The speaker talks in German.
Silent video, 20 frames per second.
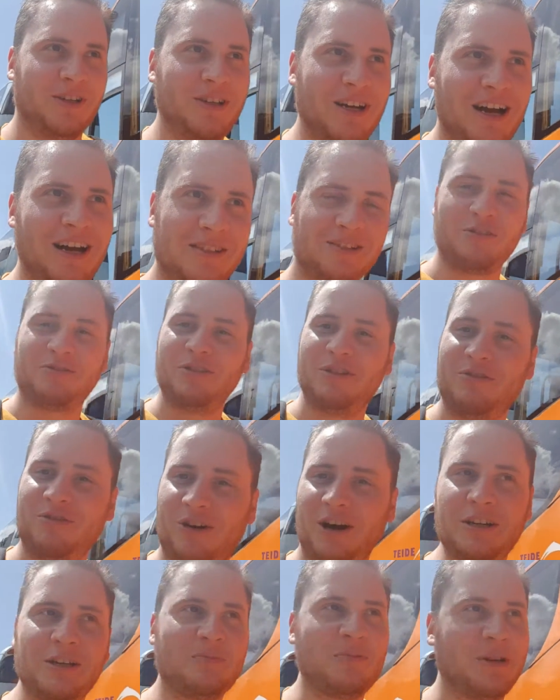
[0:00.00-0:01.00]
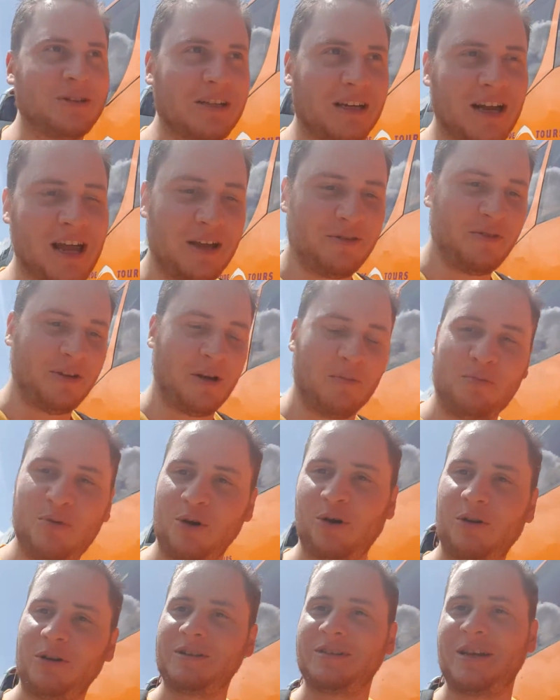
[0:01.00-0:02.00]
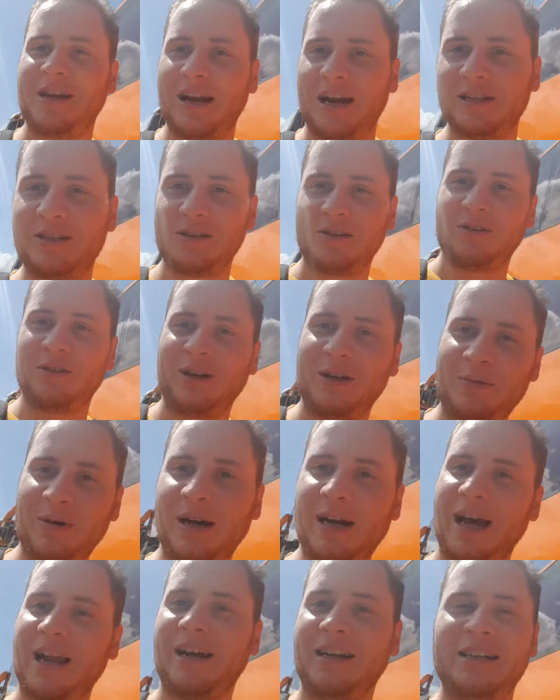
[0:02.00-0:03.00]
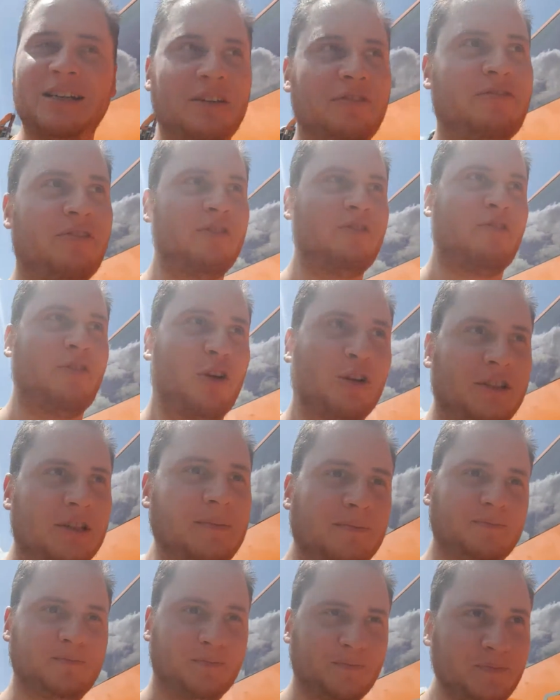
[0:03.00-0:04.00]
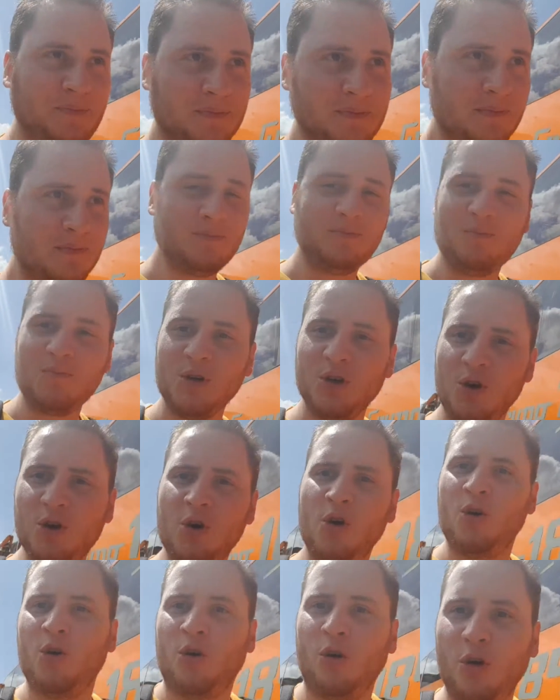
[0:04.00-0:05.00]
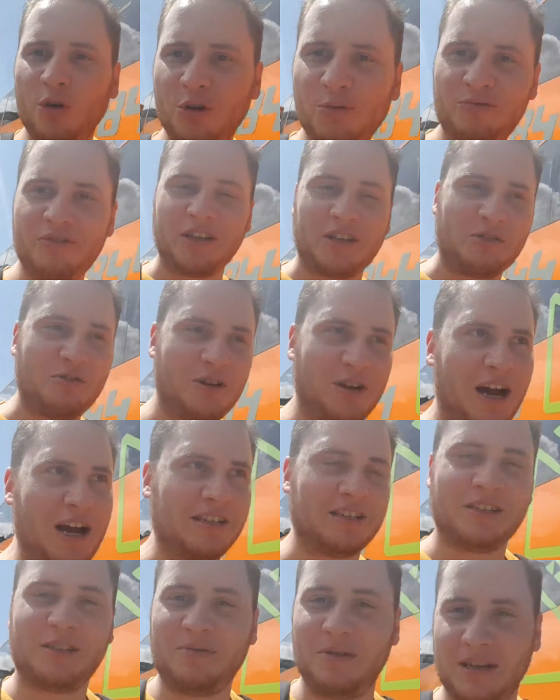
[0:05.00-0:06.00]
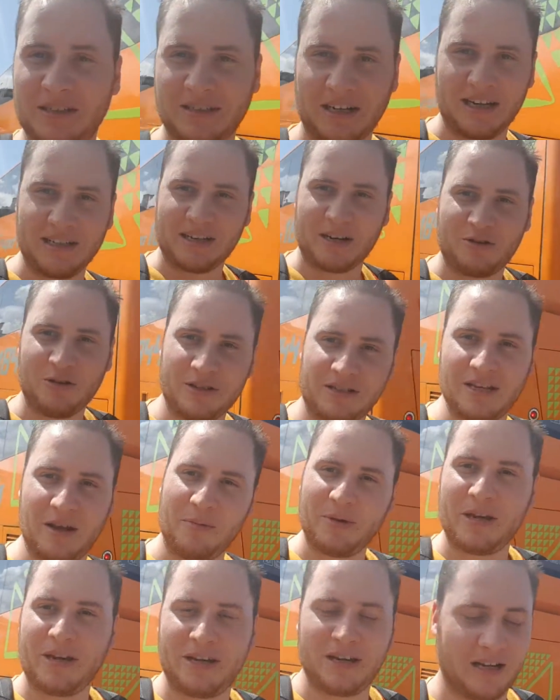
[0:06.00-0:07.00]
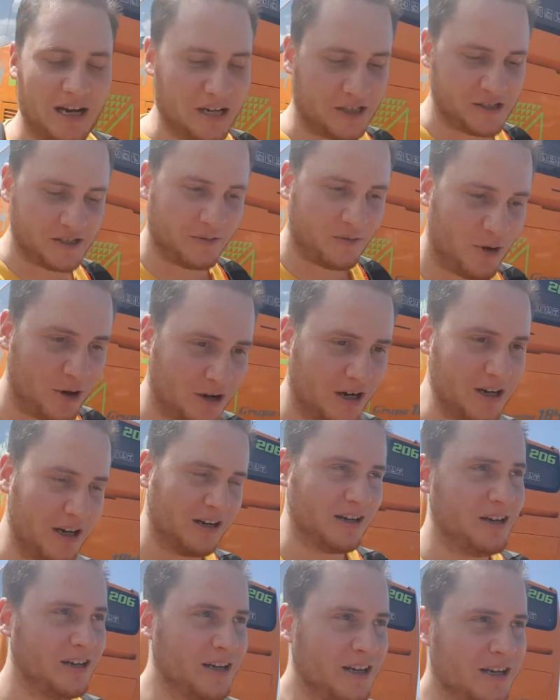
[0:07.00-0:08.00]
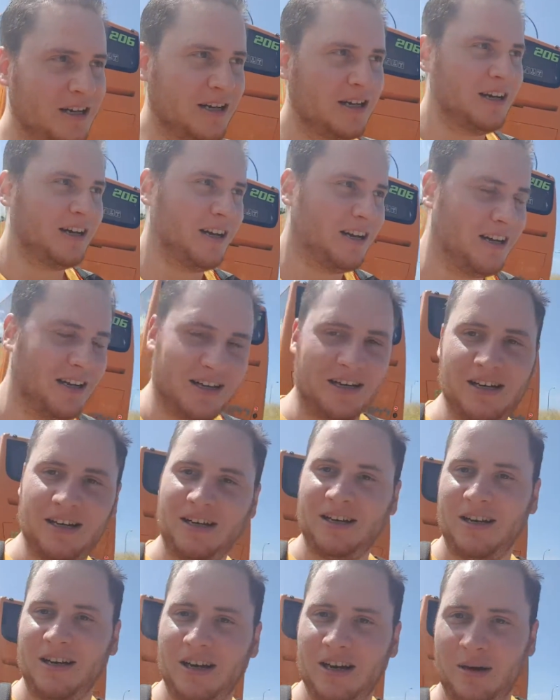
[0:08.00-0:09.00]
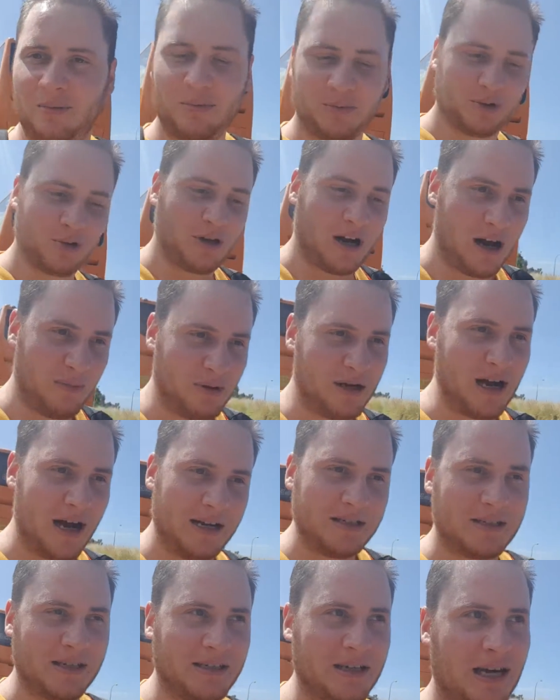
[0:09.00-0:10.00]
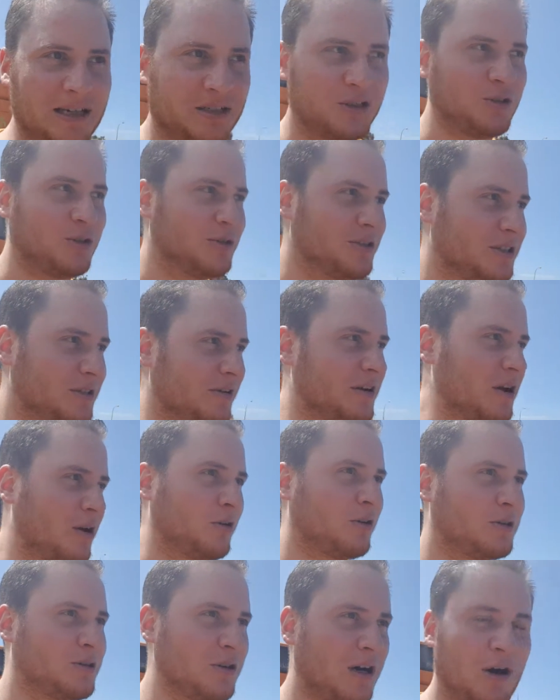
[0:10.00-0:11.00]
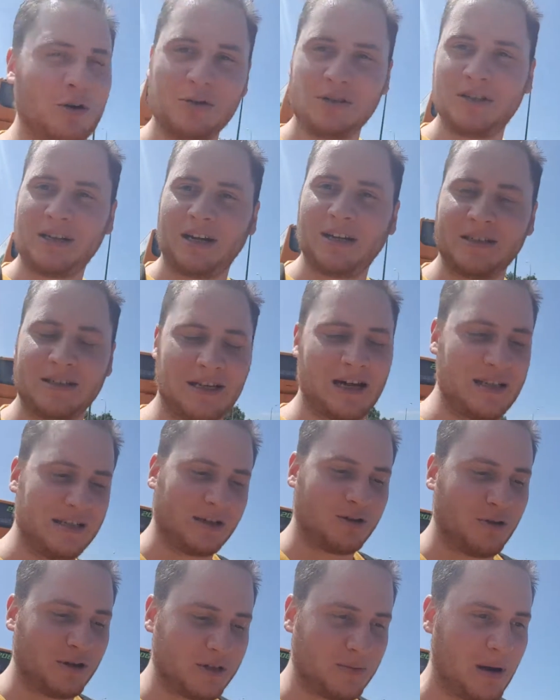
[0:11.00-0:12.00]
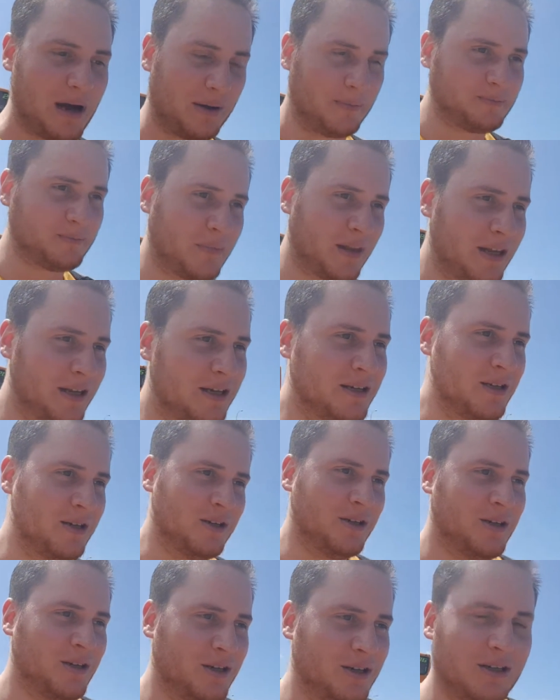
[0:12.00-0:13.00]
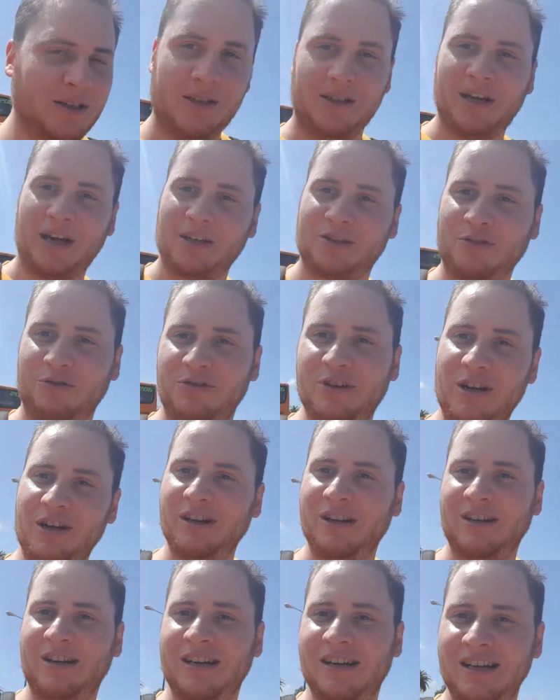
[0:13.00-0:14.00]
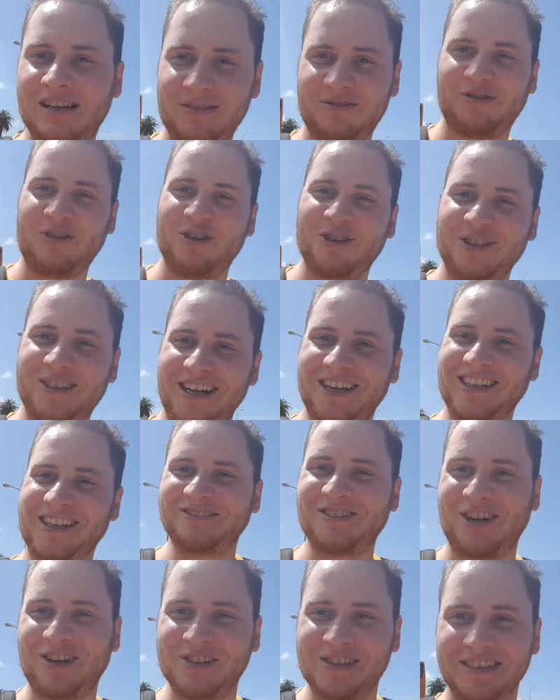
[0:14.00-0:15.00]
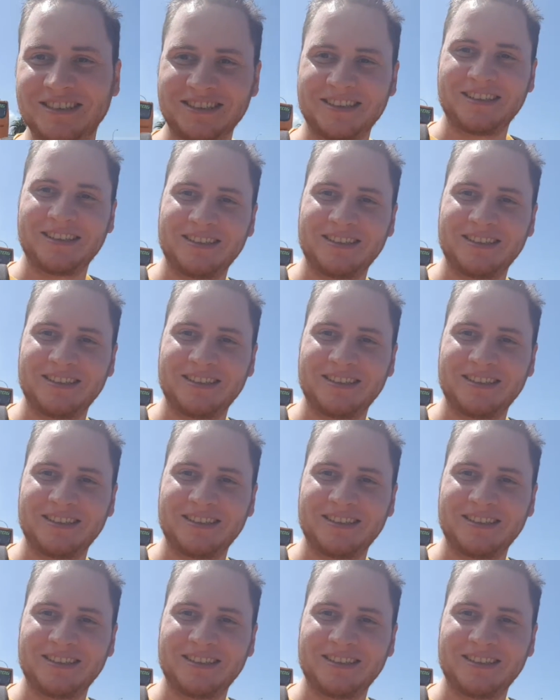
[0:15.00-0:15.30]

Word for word: Ja, so viel fort. Ich bin jetzt dann gleich wieder im Büro. Das geht also immer relativ flott. Und um 14.30 Uhr ist wieder Salsa-Kurs, der mich die letzte Woche ähm, total begeistert hat. Und ich werde auch zu Hause dann einen Salsa-Kurs machen ja, so viel von Teneriffa aus.